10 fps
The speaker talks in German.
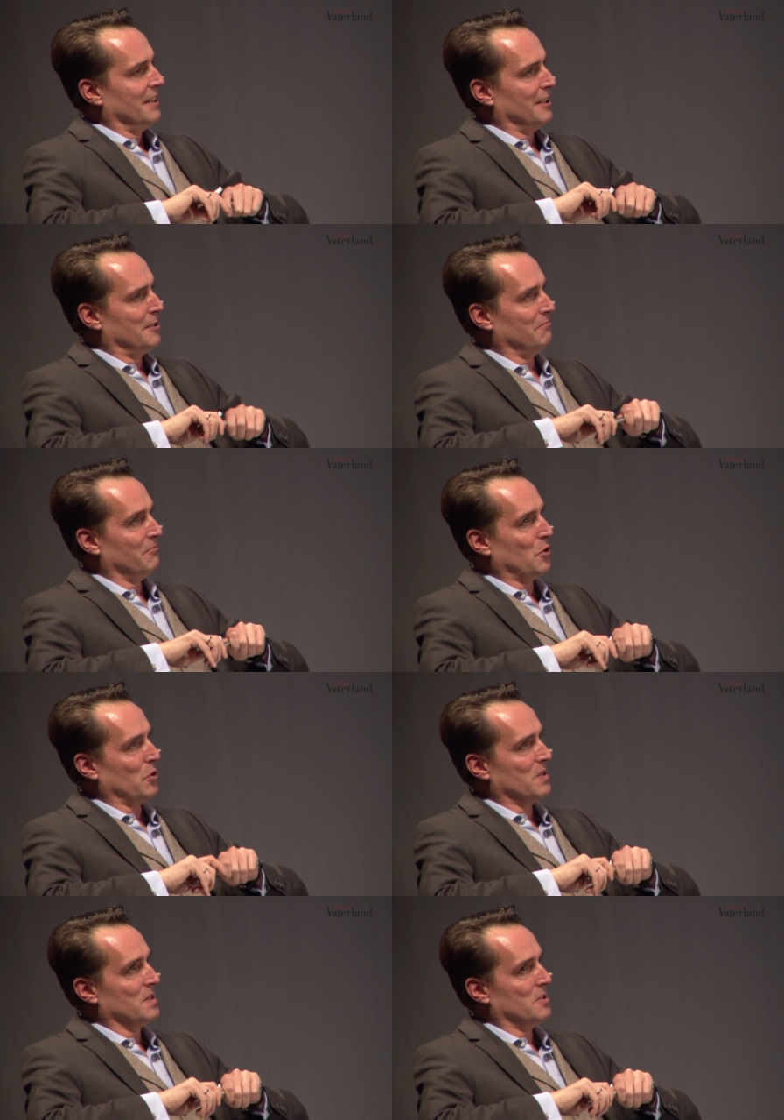Ähm,
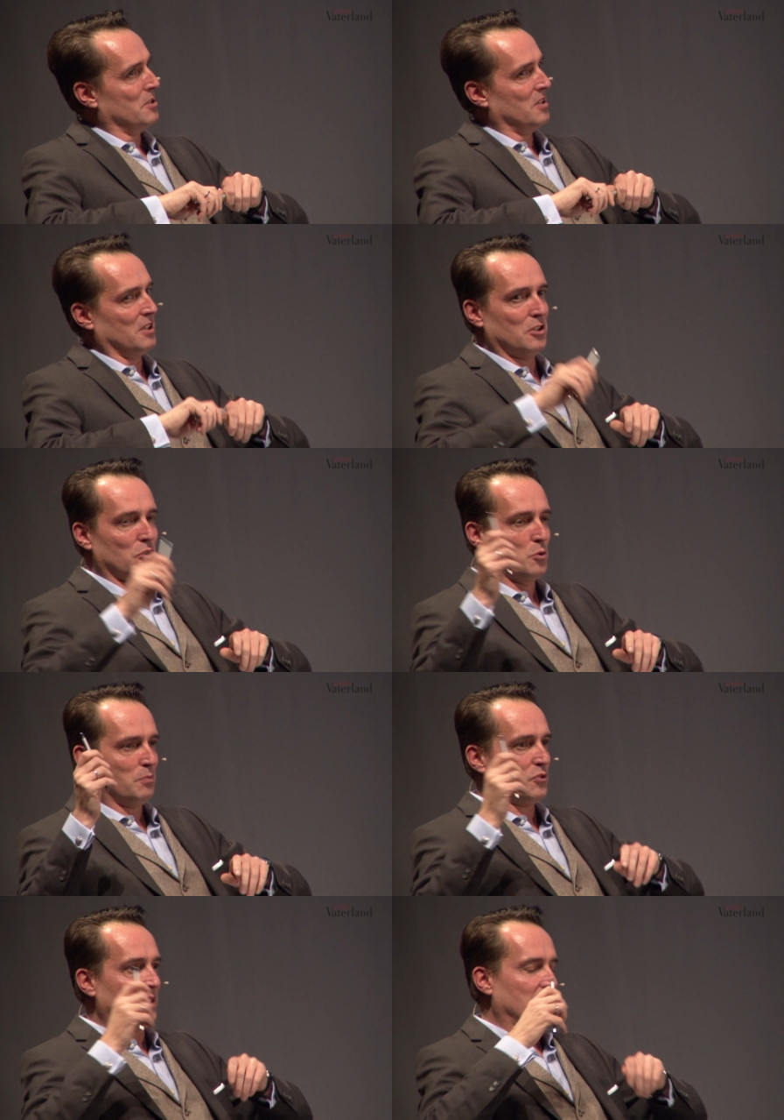könnten Sie sich, ich
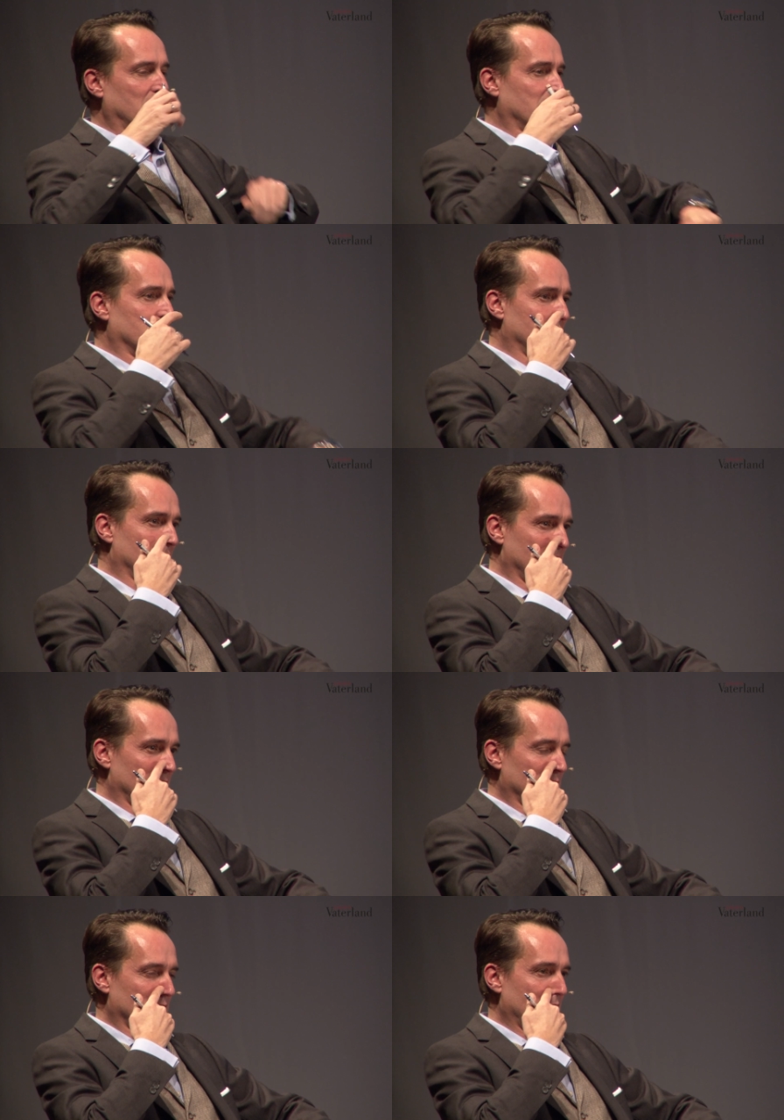knüpfe da
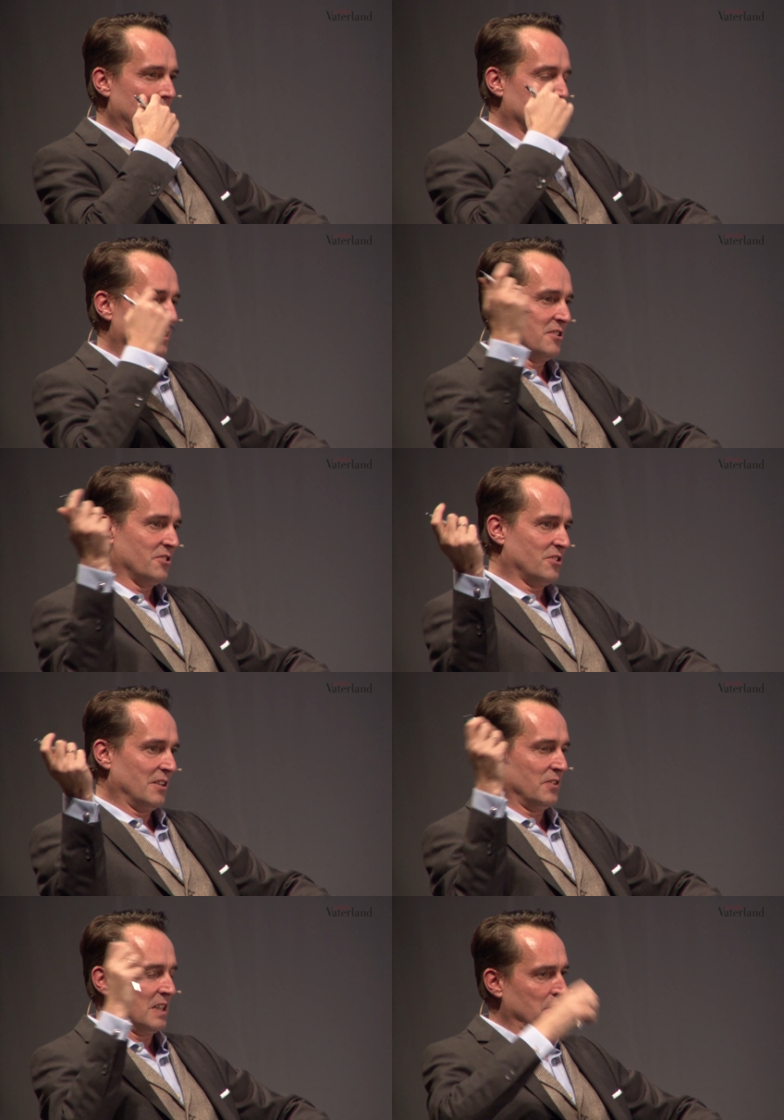äh, äh an den
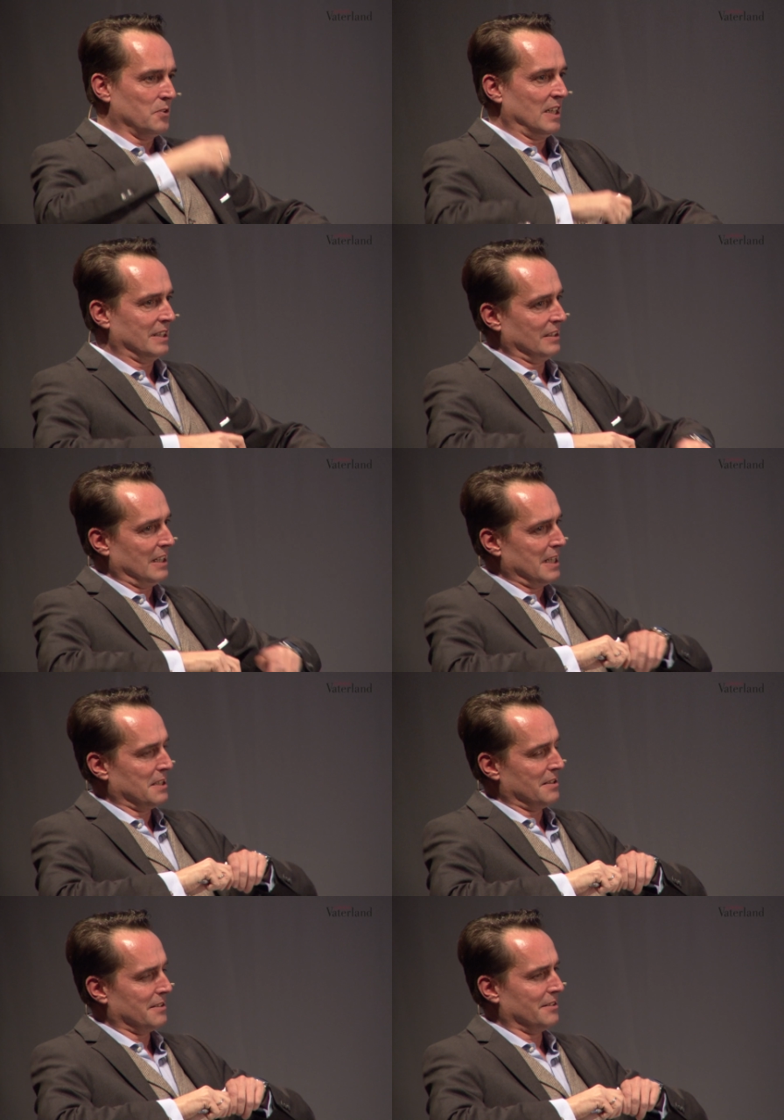Stefan Angiolata
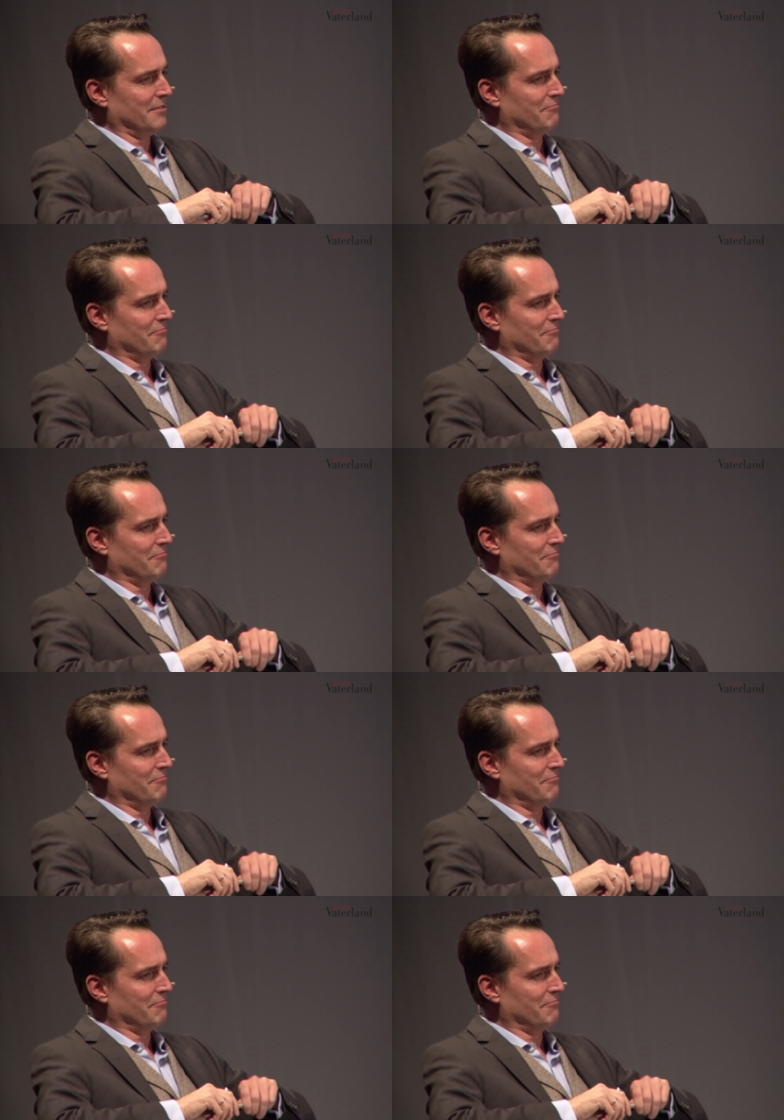an, äh,